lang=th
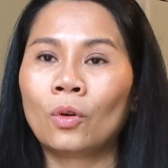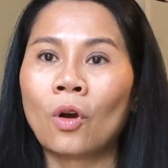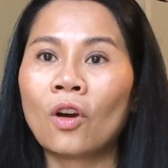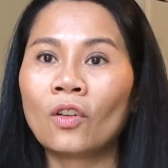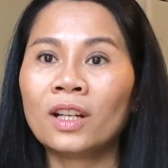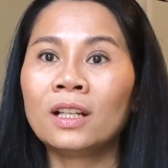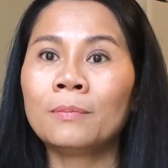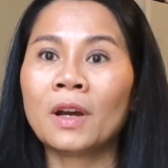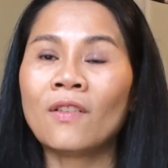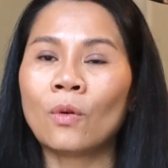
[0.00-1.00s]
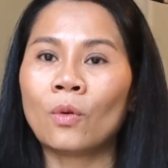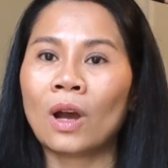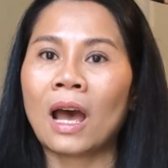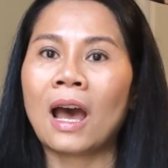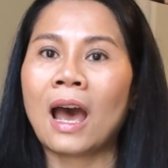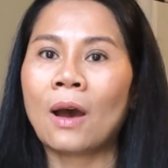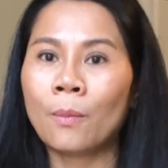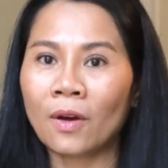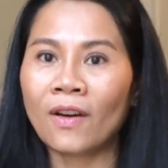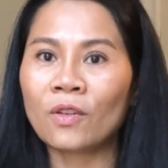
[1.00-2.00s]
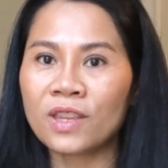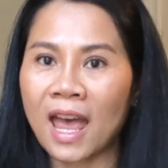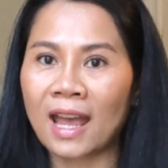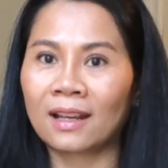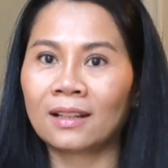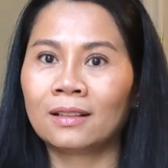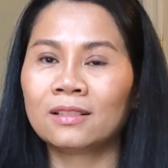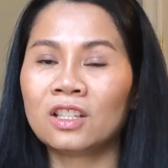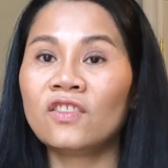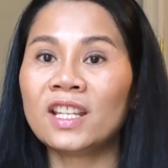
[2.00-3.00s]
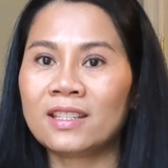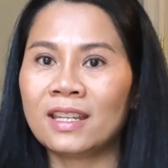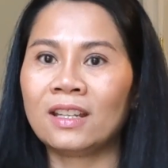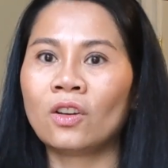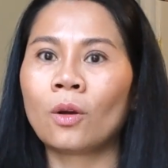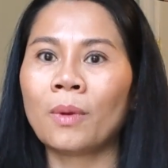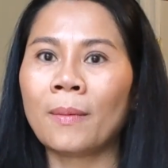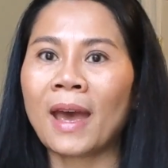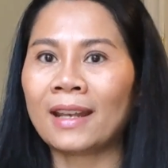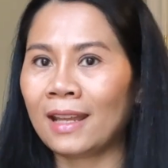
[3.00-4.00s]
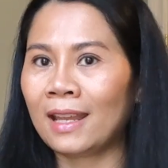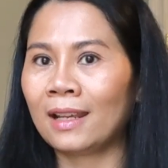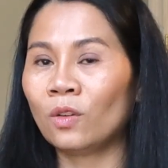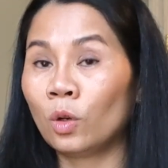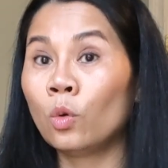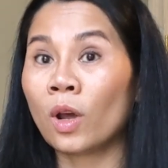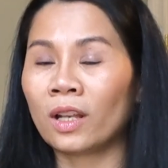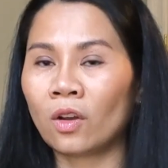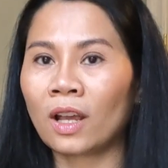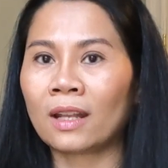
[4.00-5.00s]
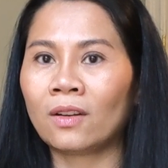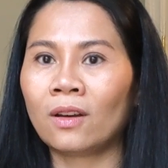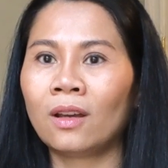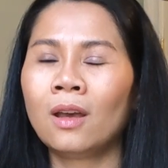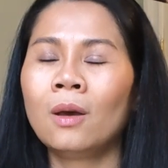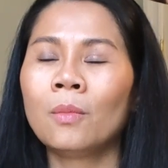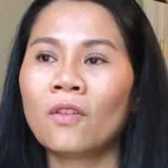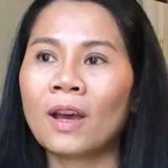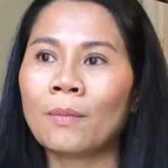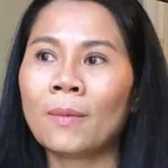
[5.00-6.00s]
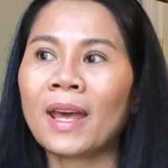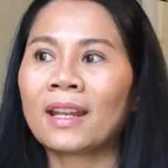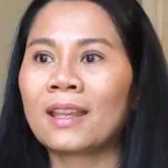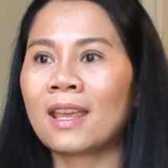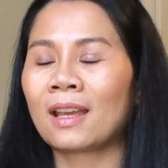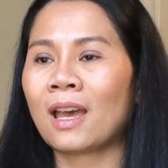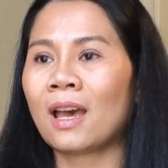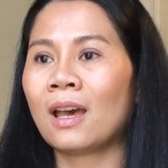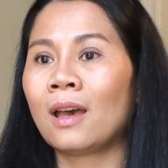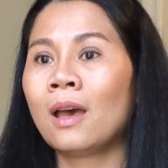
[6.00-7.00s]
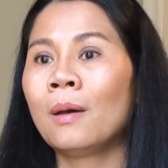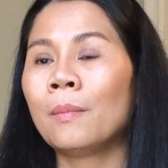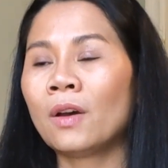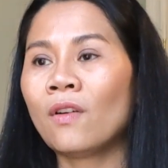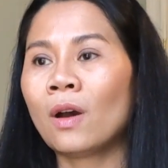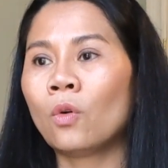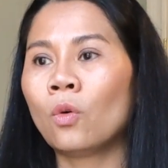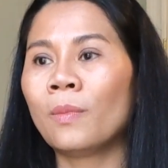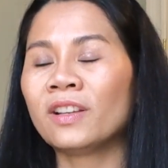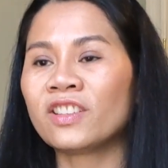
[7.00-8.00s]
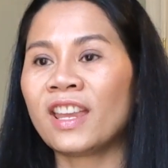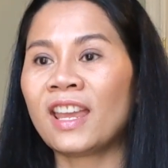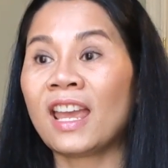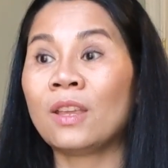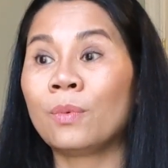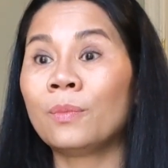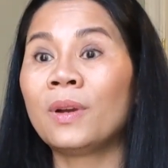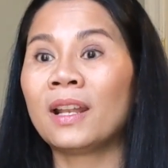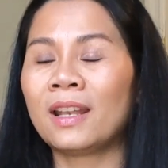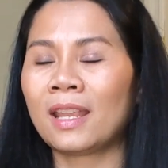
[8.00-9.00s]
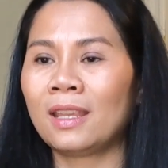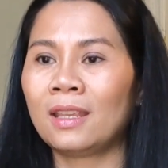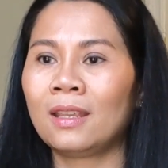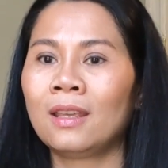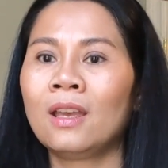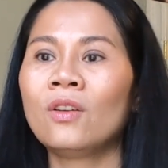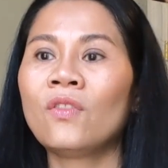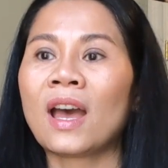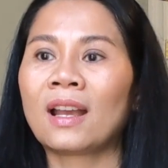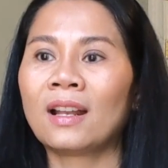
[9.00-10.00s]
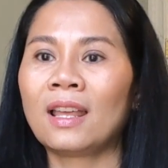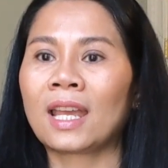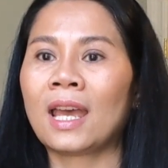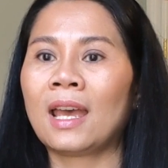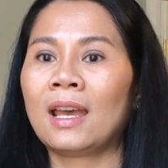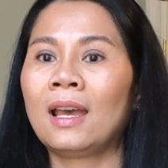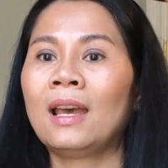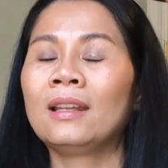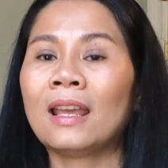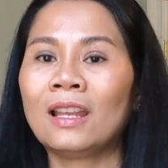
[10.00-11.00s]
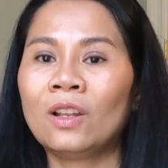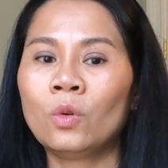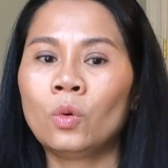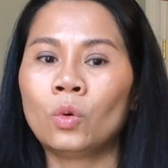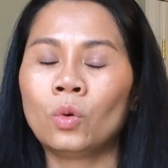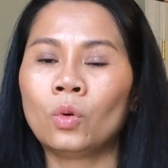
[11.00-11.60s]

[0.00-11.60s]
ของคนอื่นมาเบาเอามาเบาจากชีวิตจริงของแม่บ้านเองล้วน ๆ เนาะค่ะ เนาะเพราะว่าแม่ บ้านก็อยากอ่ามาเบามาแชร์ให้เพื่อนๆ ได้ฟังเลยก็ได้รู้